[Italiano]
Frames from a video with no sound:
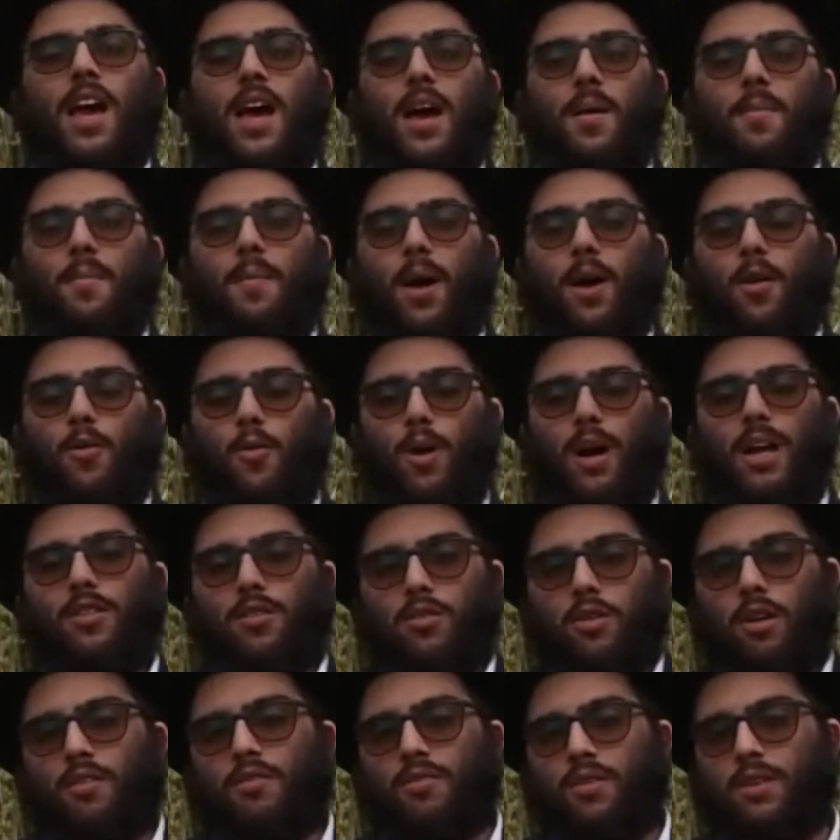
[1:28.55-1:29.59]
Ma
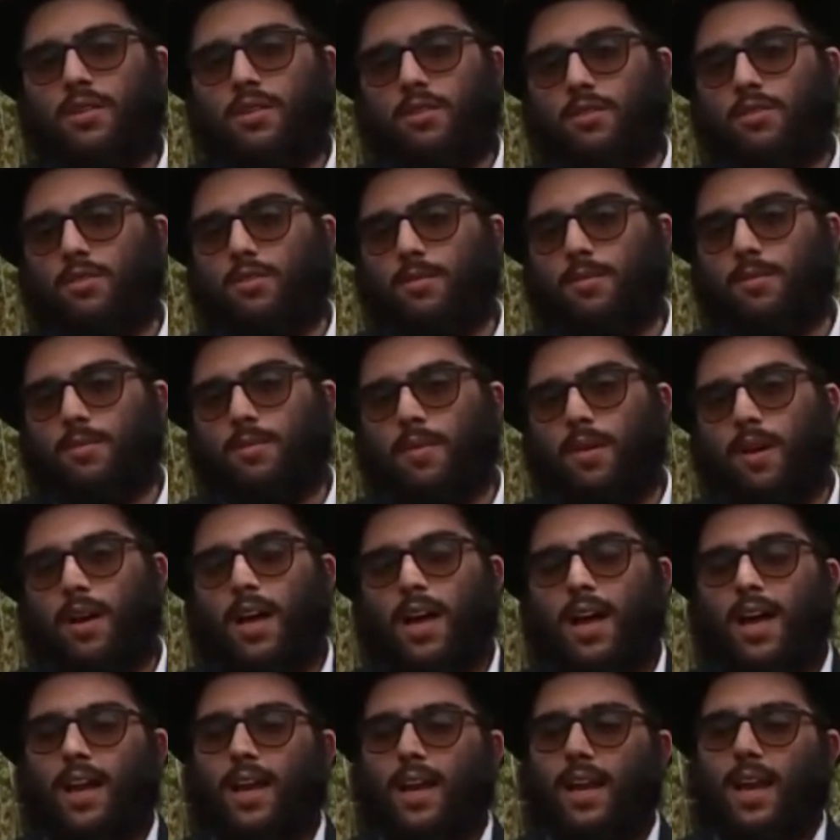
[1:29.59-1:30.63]
quando ha visto
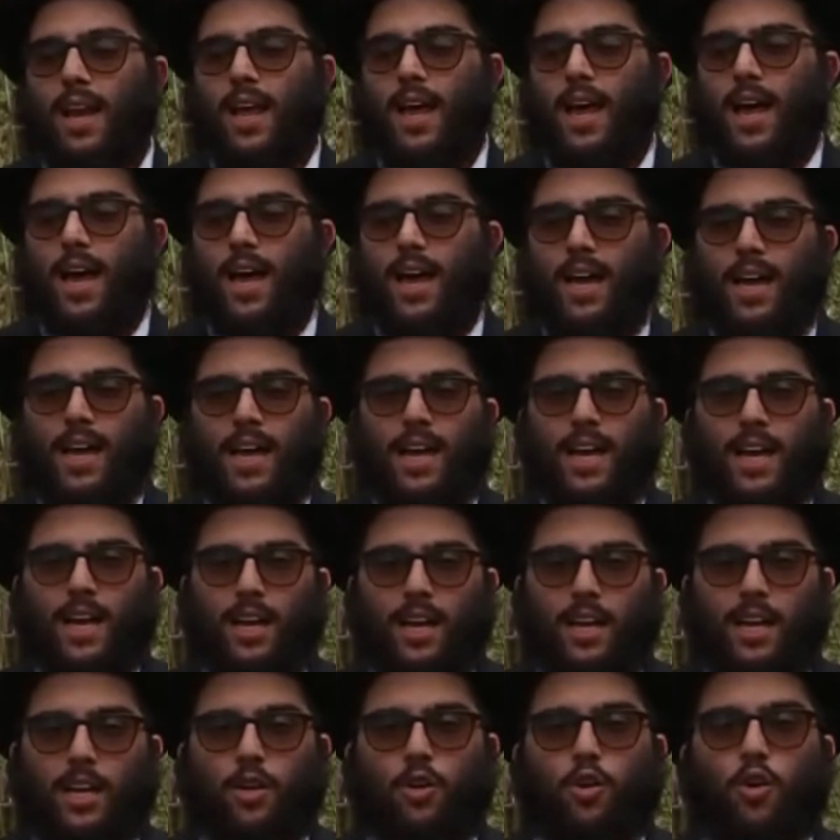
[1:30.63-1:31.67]
la,
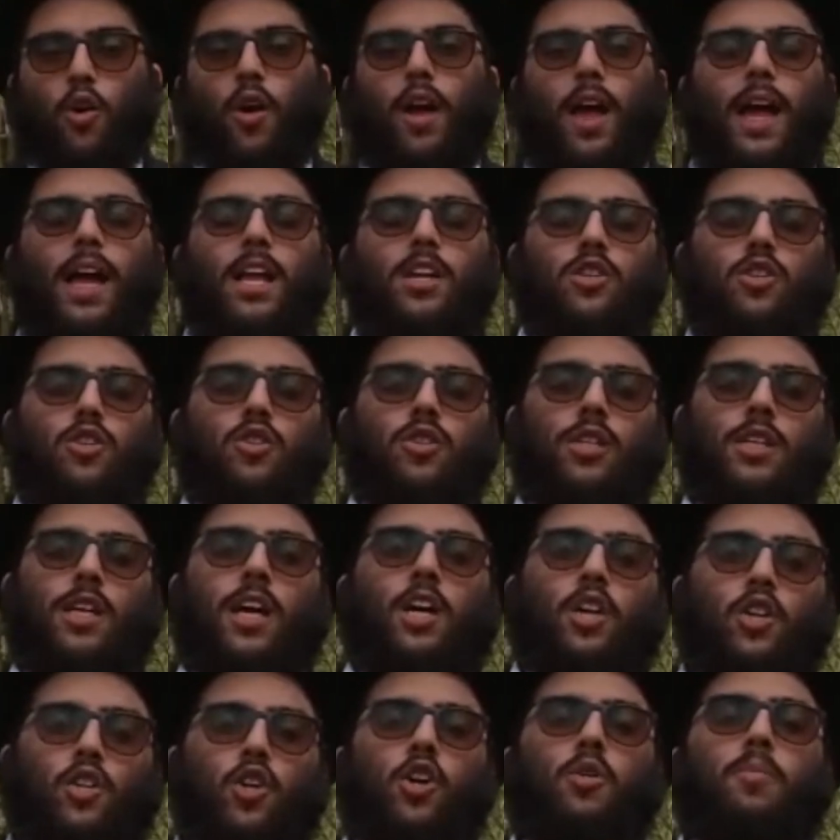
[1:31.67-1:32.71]
il coraggio di
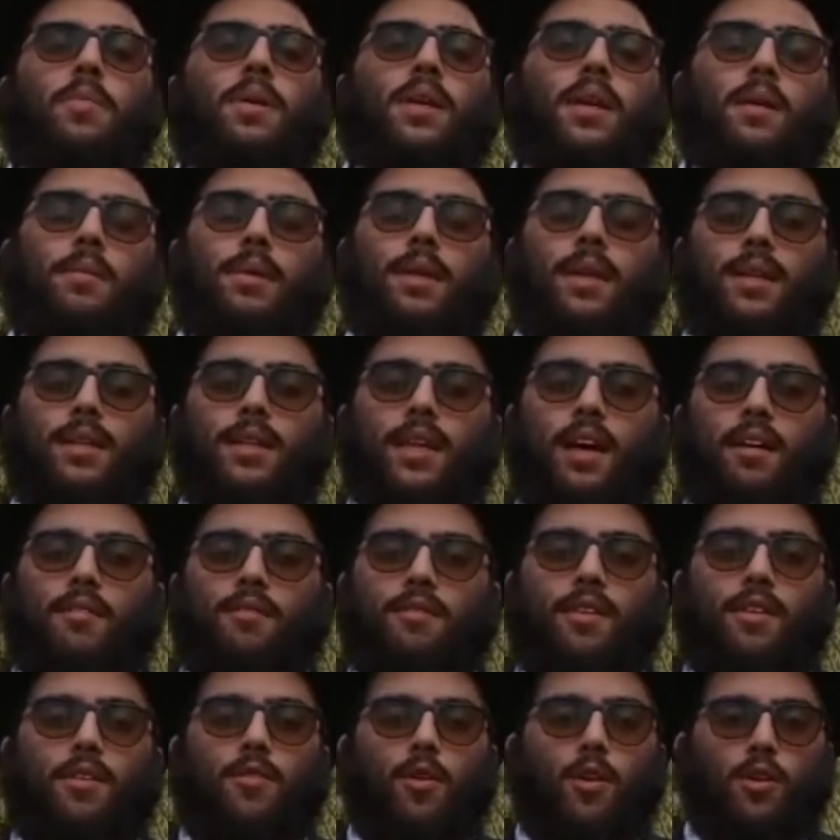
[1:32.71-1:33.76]
Nachshon ben Aminadav,
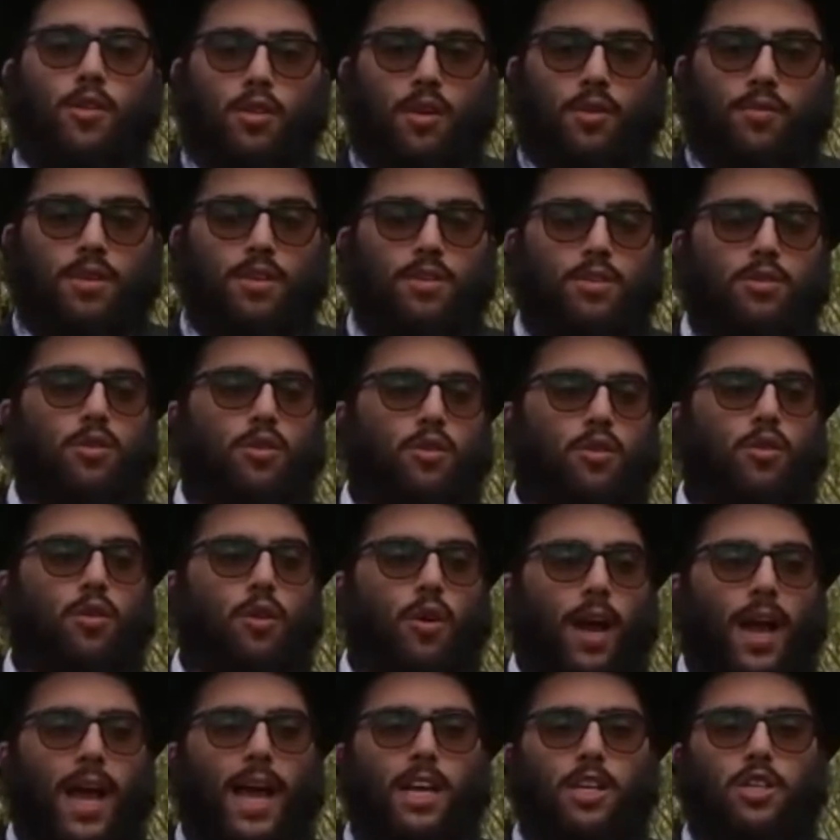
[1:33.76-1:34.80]
quando ha visto il
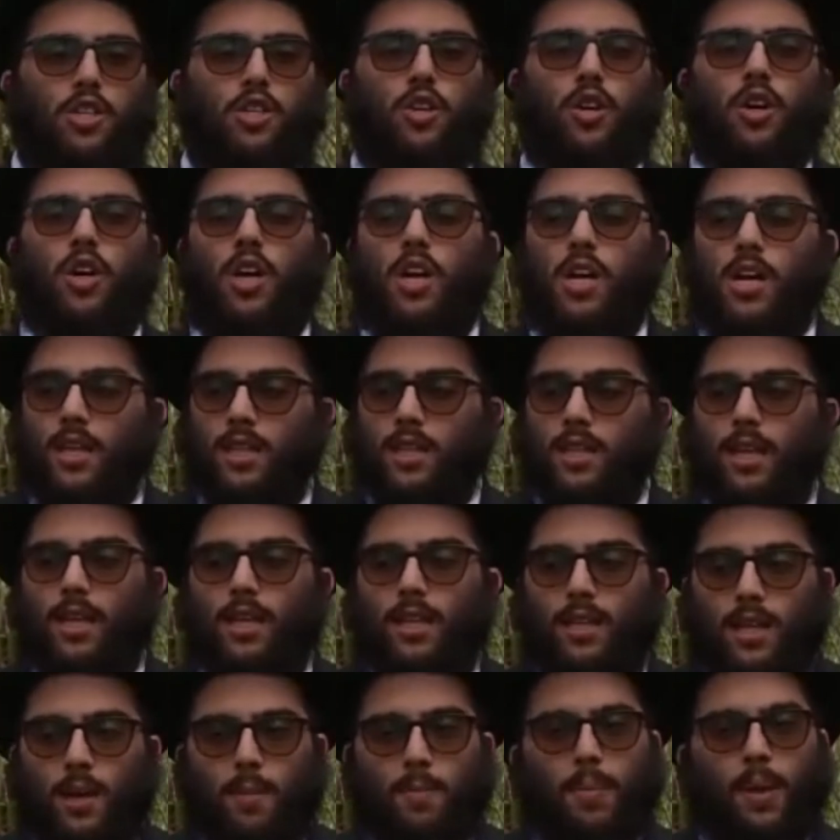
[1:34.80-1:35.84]
coraggio de,
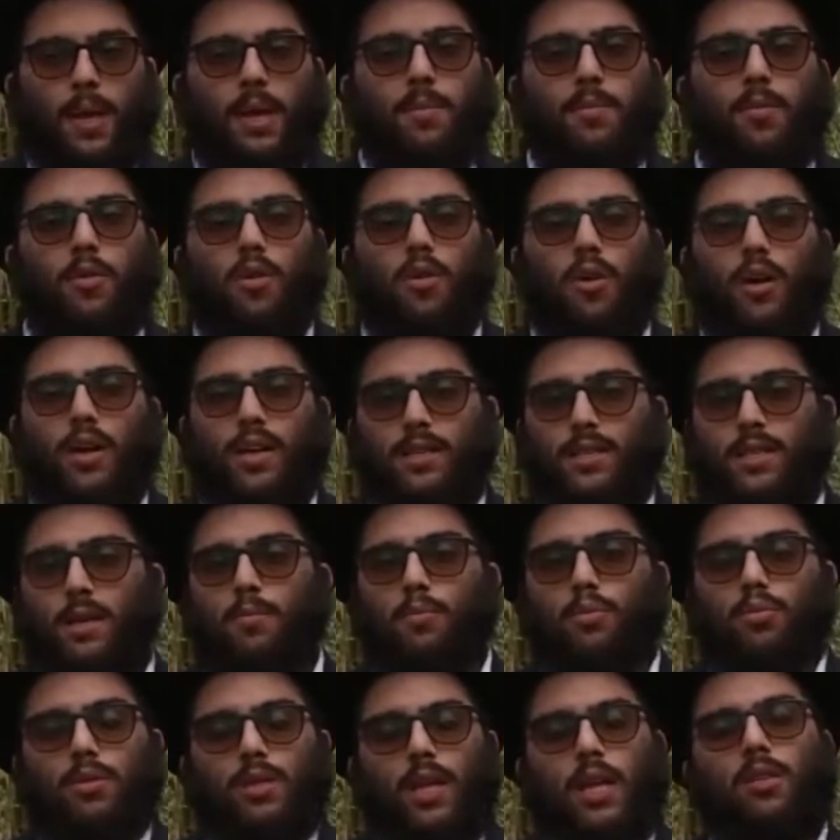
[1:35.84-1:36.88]
del primo che si è
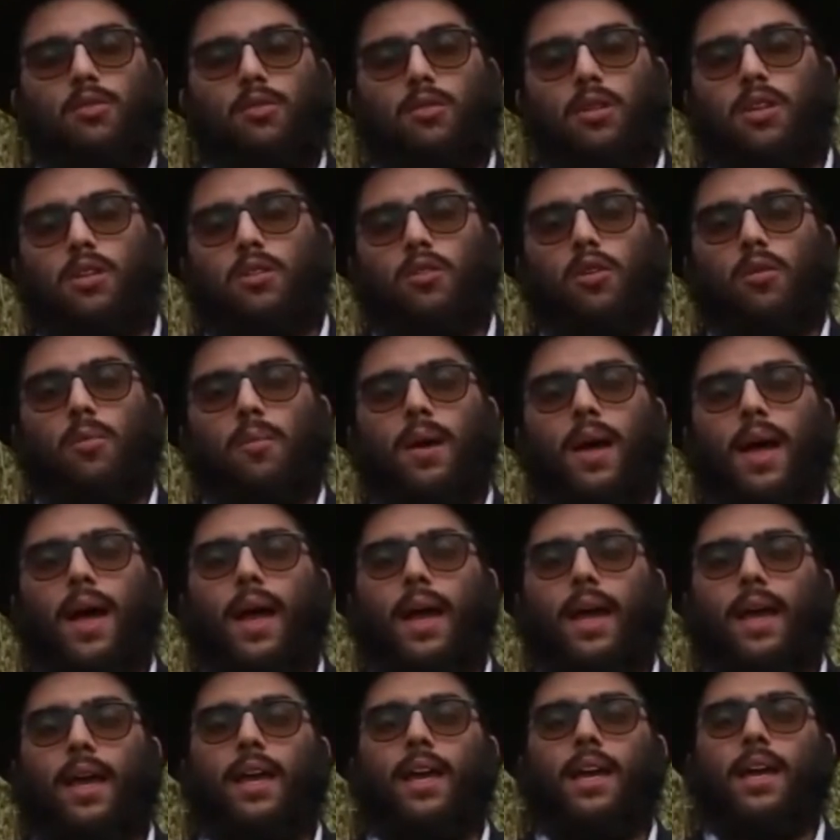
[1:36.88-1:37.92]
buttato dentro il
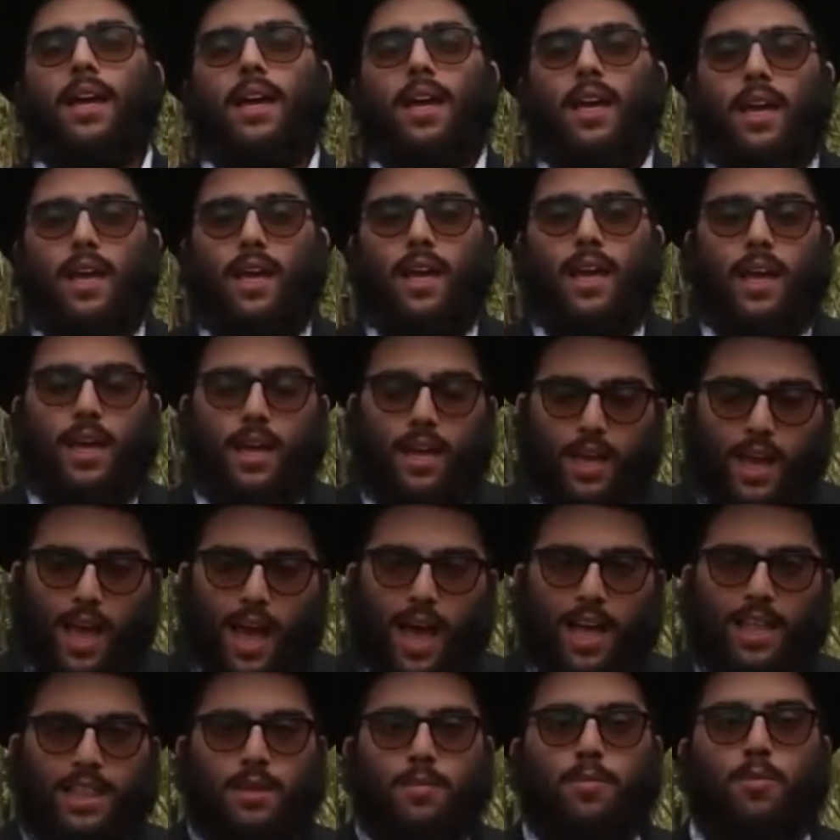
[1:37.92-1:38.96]
mare e ha
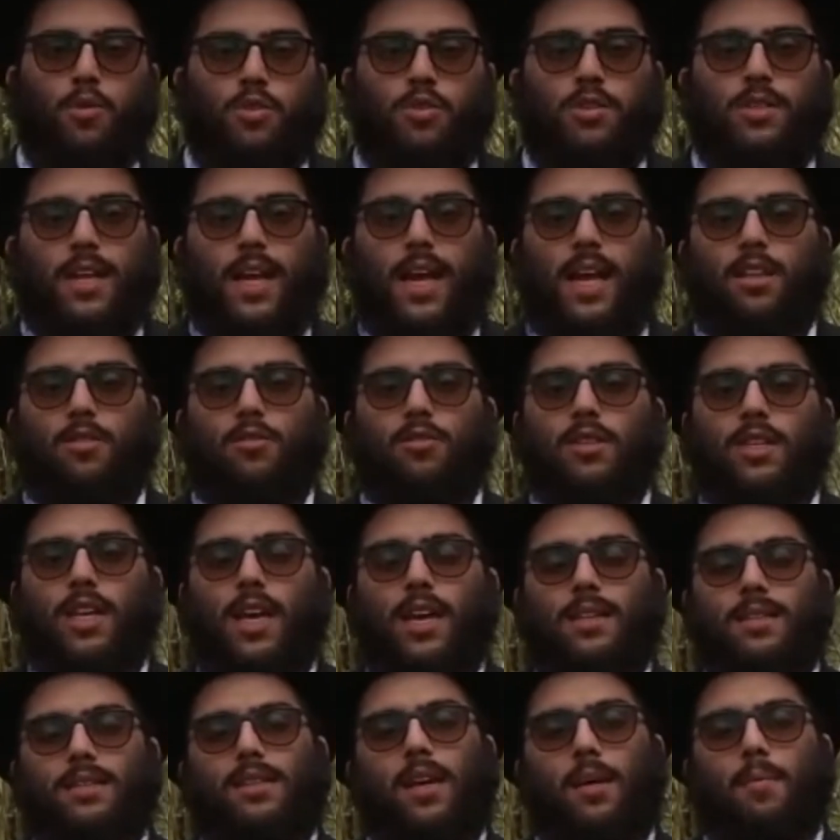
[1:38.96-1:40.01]
dimostrato di
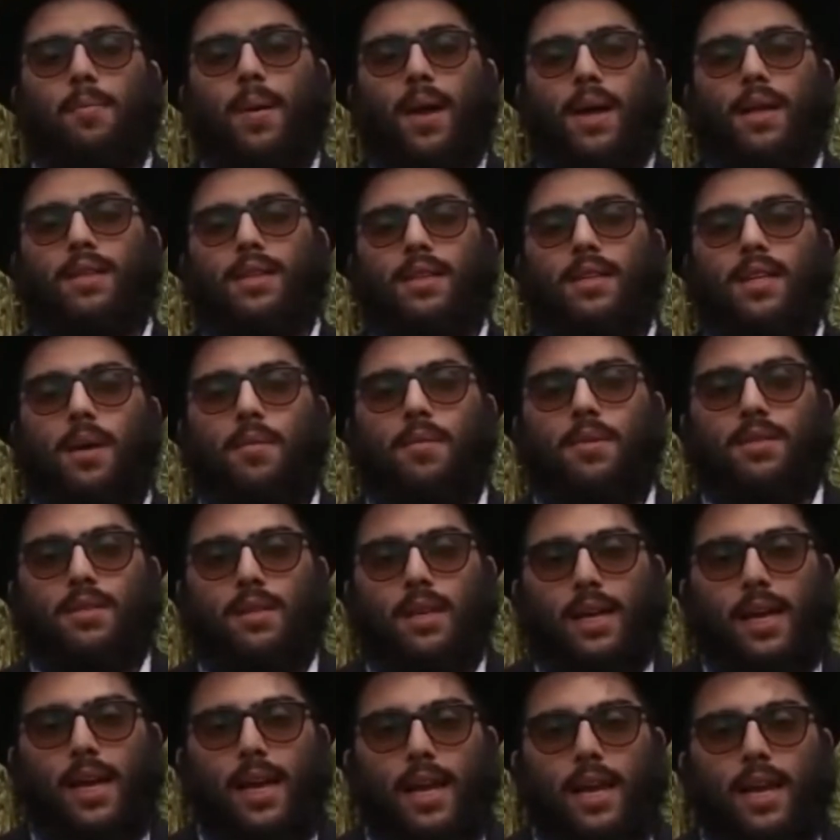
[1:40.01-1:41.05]
essere parte di Am
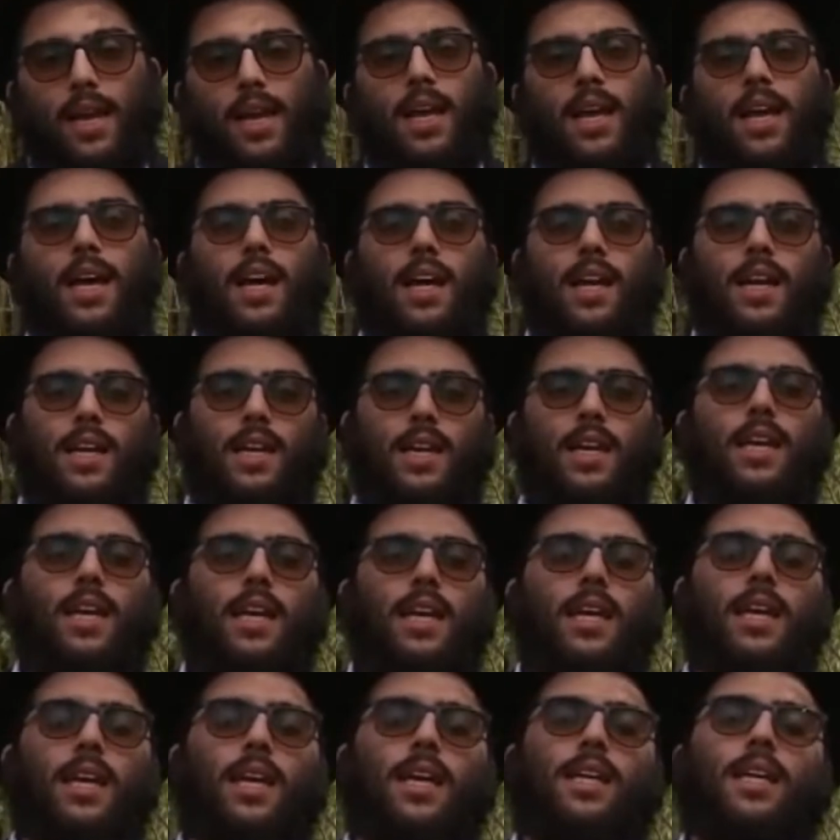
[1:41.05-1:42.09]
Israel, lì
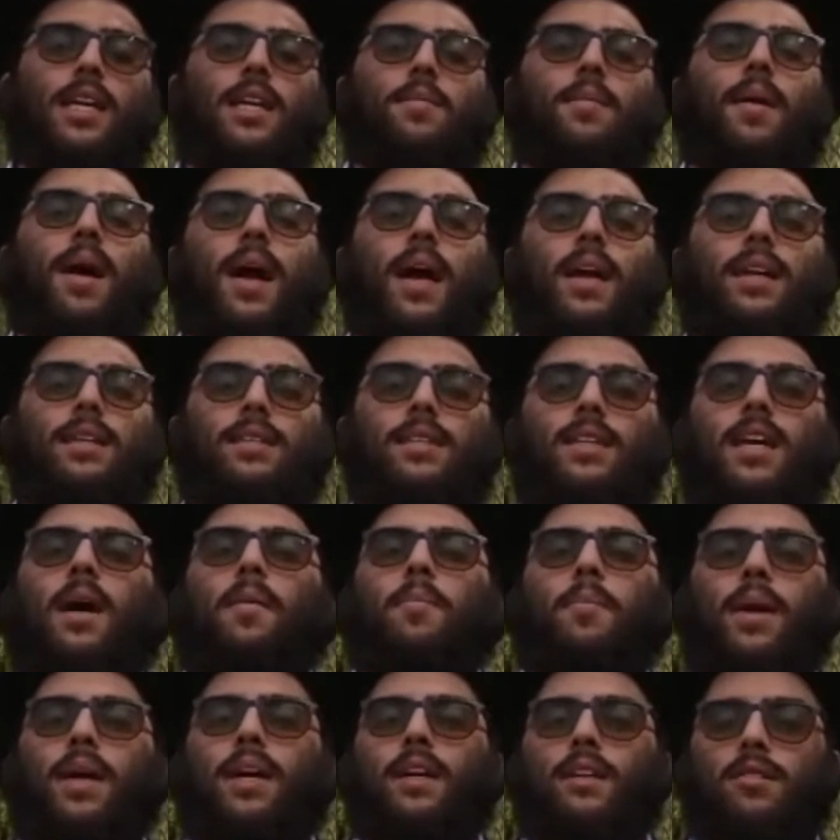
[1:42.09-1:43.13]
il mare si è
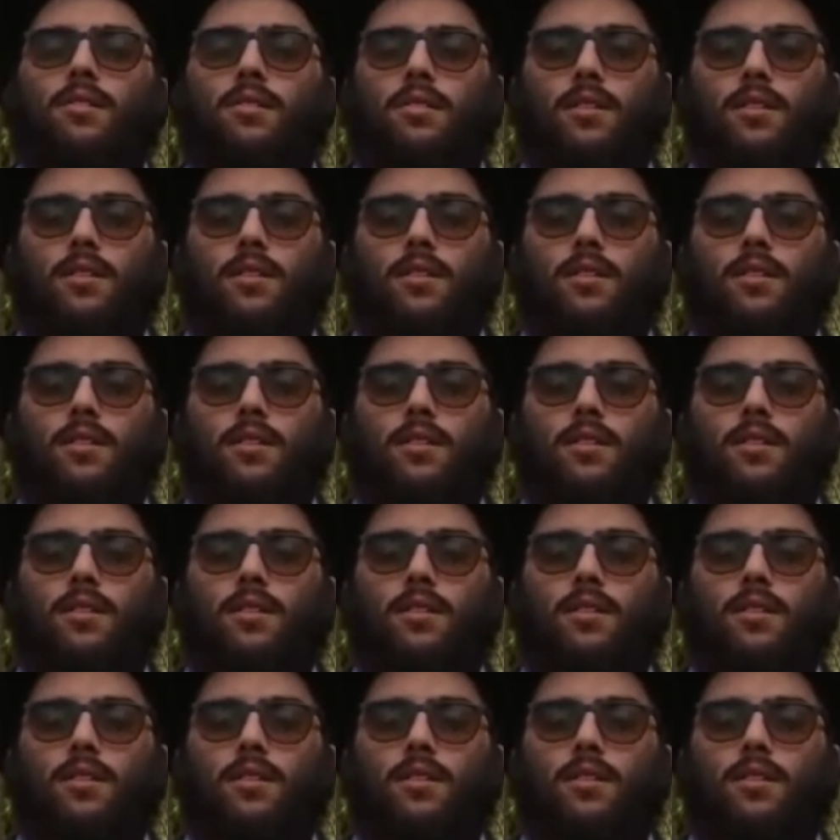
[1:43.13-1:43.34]
aperto.